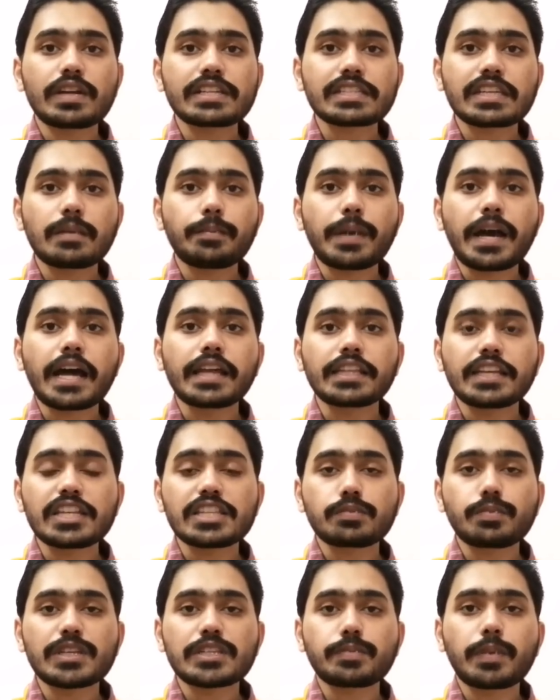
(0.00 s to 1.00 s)
ओवर्स के बाद
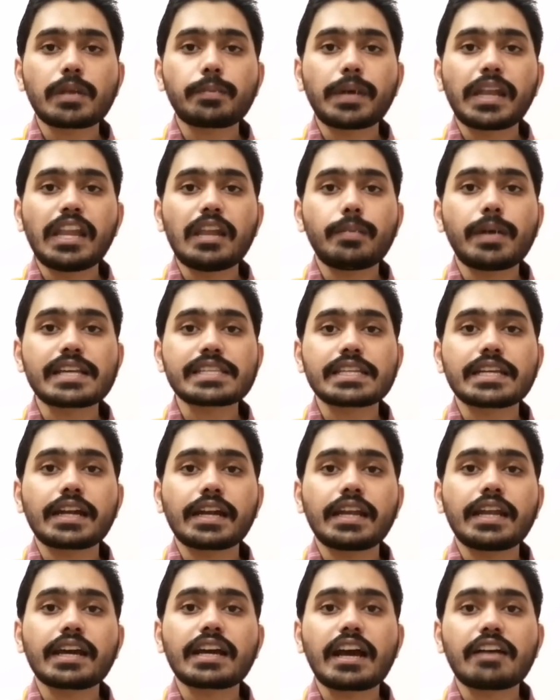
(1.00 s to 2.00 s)
इस पिच पर बल्ले बल्लेबाजी
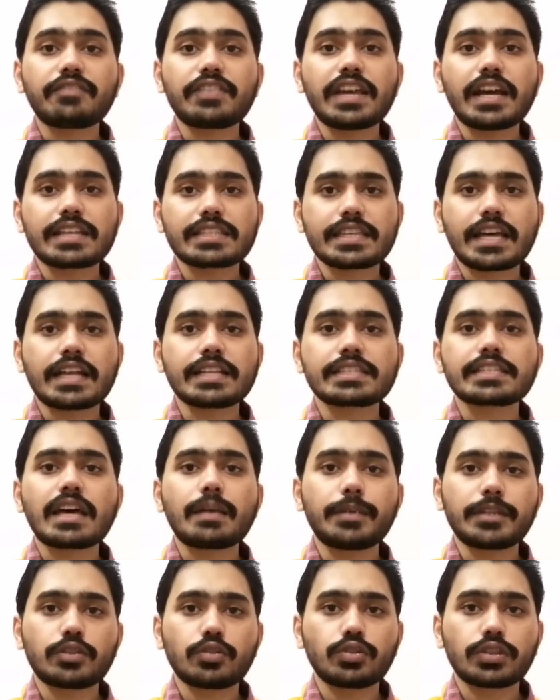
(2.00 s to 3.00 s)
करना काफी आसान
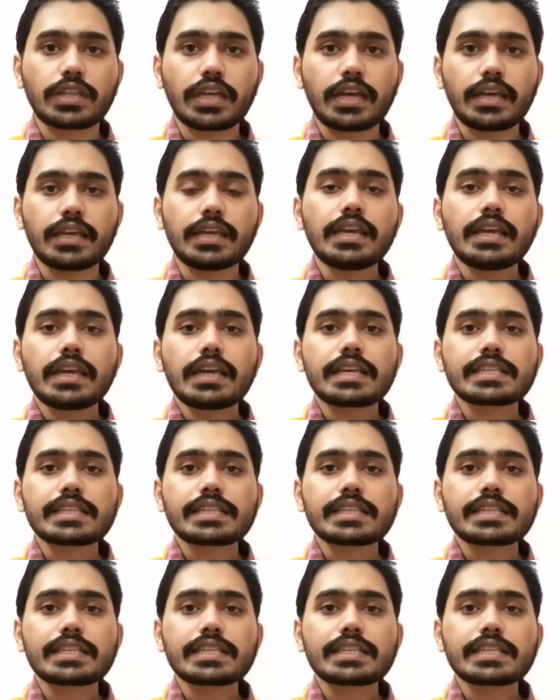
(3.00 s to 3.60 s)
साबित होता है